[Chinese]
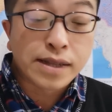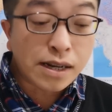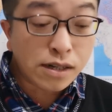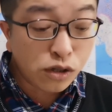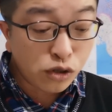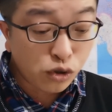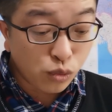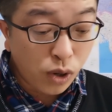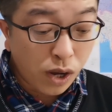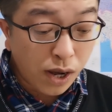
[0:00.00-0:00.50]
但
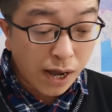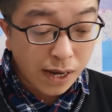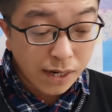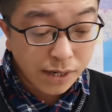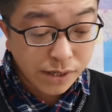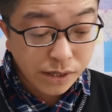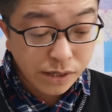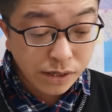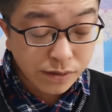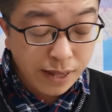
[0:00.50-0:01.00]
是主要还
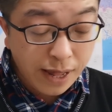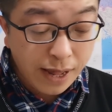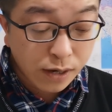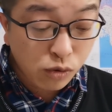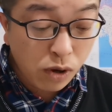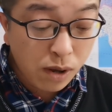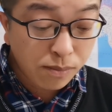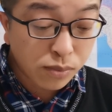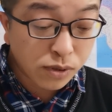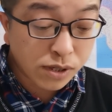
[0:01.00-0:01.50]
是在
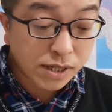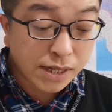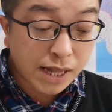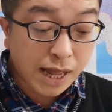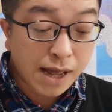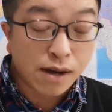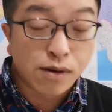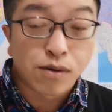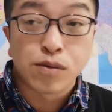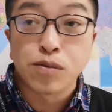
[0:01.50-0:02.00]
川普时
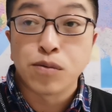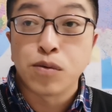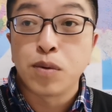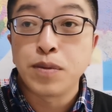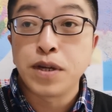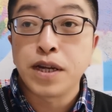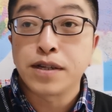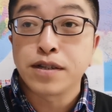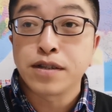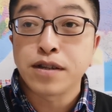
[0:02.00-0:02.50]
代，我
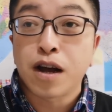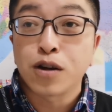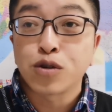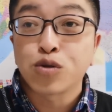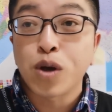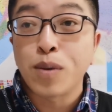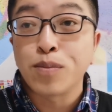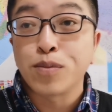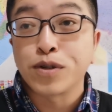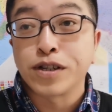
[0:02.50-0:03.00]
们也知道
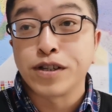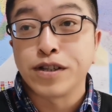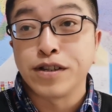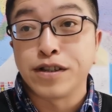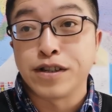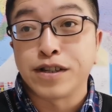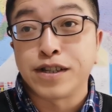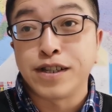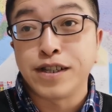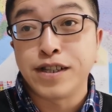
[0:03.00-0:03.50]
川普
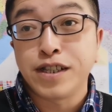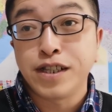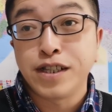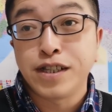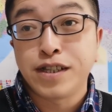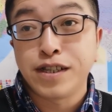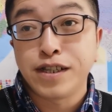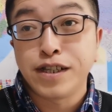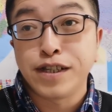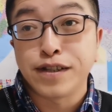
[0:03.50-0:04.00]
是极
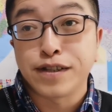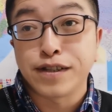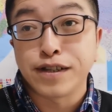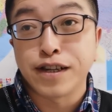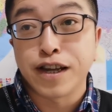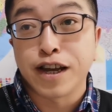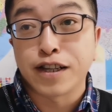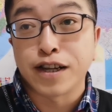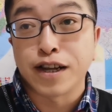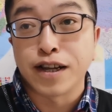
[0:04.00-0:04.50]
其亲以色
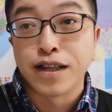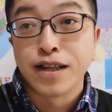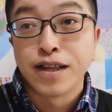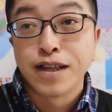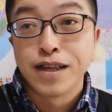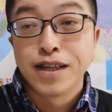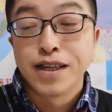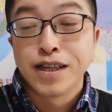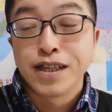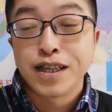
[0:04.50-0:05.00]
列的，
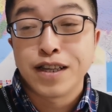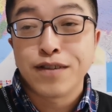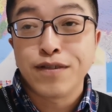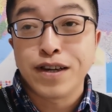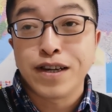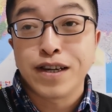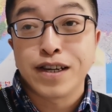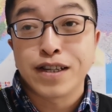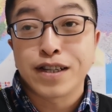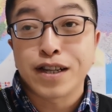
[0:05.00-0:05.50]
因
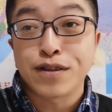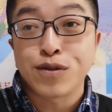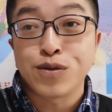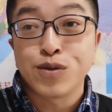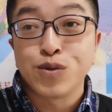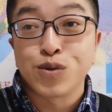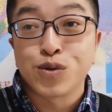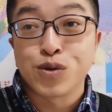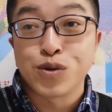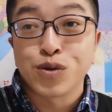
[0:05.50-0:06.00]
为他的
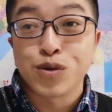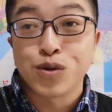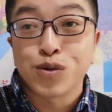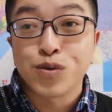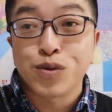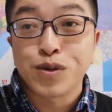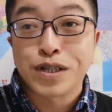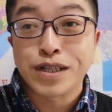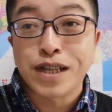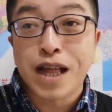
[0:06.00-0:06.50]
女婿
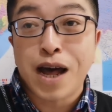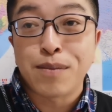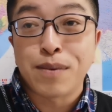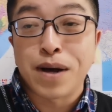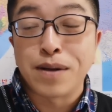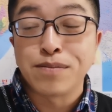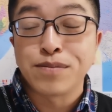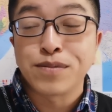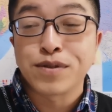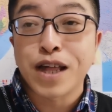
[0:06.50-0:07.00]
库什纳
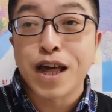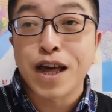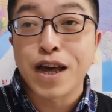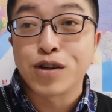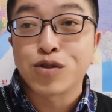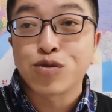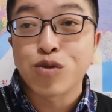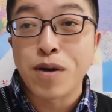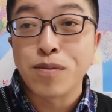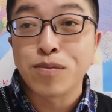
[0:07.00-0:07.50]
嘛，
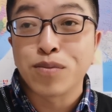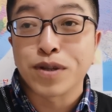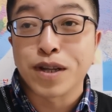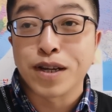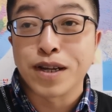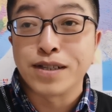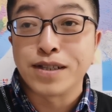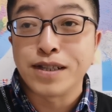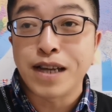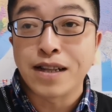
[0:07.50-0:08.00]
在川普
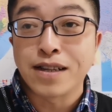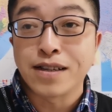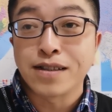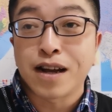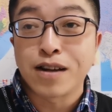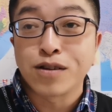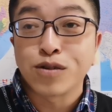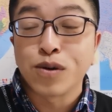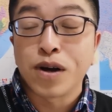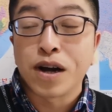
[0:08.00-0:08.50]
的家庭
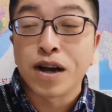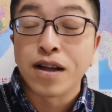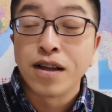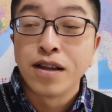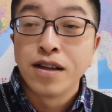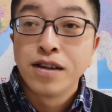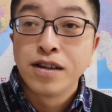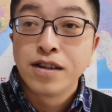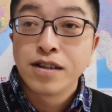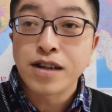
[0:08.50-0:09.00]
当中啊，
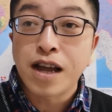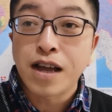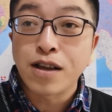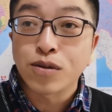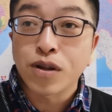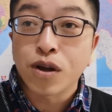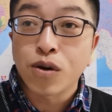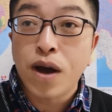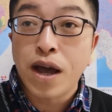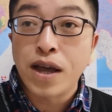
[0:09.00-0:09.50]
占
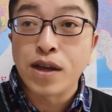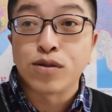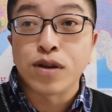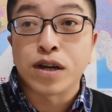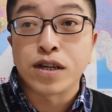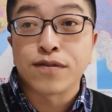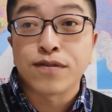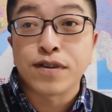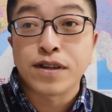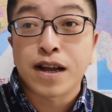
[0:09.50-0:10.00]
有的话语
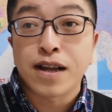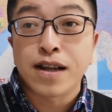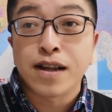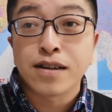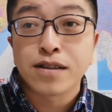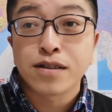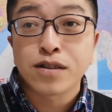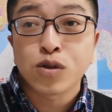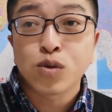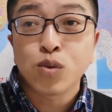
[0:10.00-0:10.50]
权是非
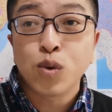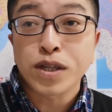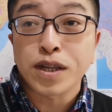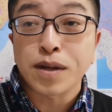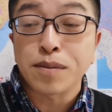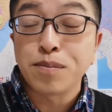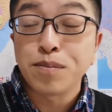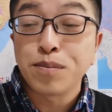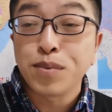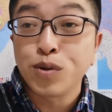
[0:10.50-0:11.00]
常多
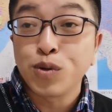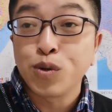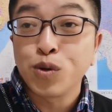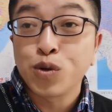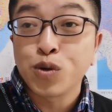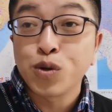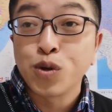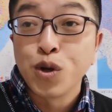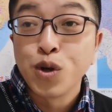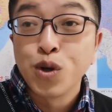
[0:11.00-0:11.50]
的。你譬
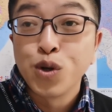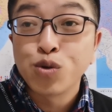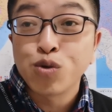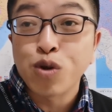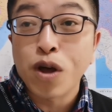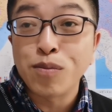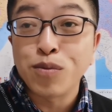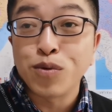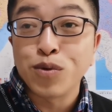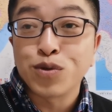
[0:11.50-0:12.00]
如
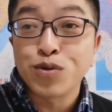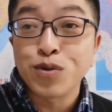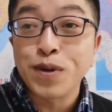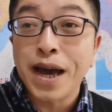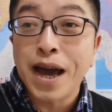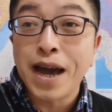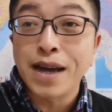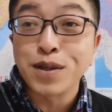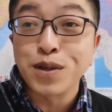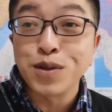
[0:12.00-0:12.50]
川普最
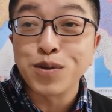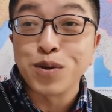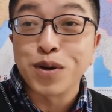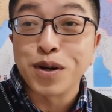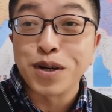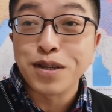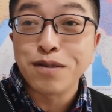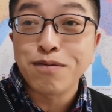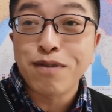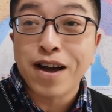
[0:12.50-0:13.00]
爱的女
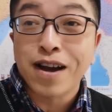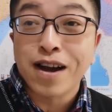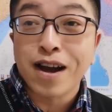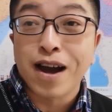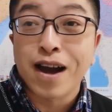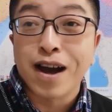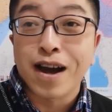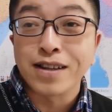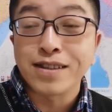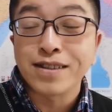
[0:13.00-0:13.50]
儿伊万
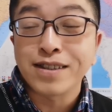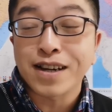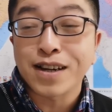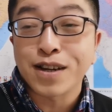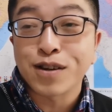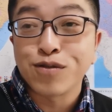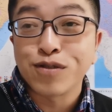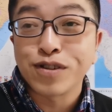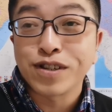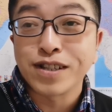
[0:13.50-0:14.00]
卡嫁
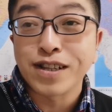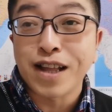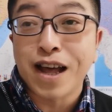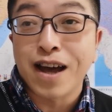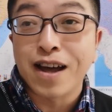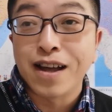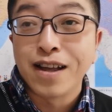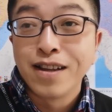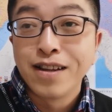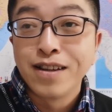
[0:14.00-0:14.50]
给库什
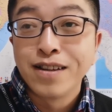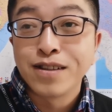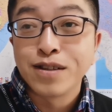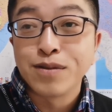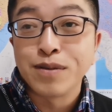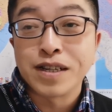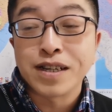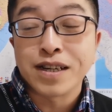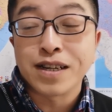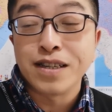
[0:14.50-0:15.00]
纳，
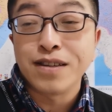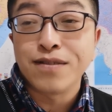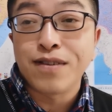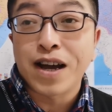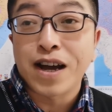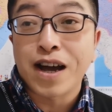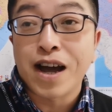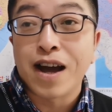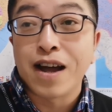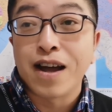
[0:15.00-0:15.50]
对吧？这个伊
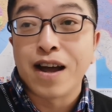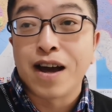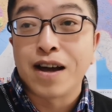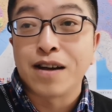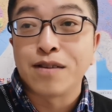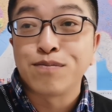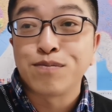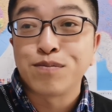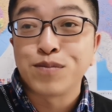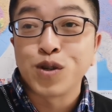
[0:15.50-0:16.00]
万卡
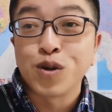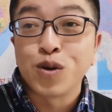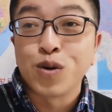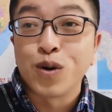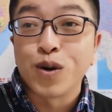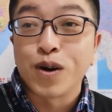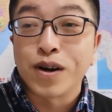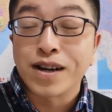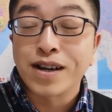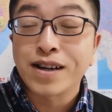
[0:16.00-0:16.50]
呀，
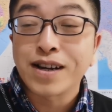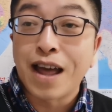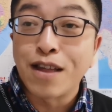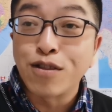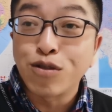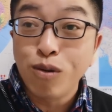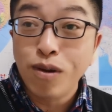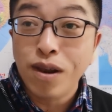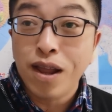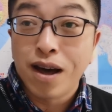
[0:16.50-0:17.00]
就改
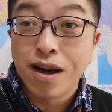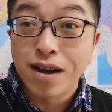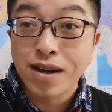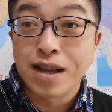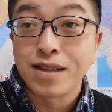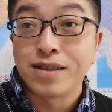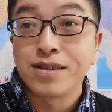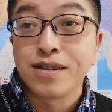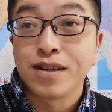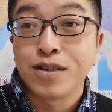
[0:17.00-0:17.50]
宗了，
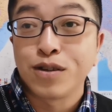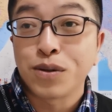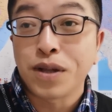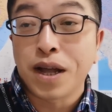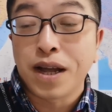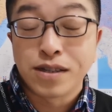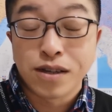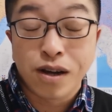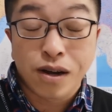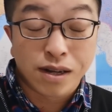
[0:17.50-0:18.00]
改信了犹
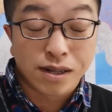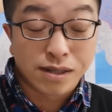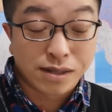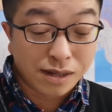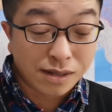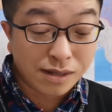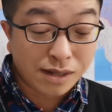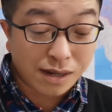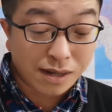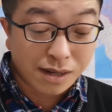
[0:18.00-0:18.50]
太教了，
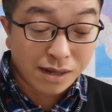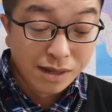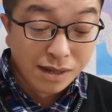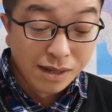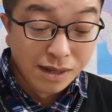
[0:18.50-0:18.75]
等等。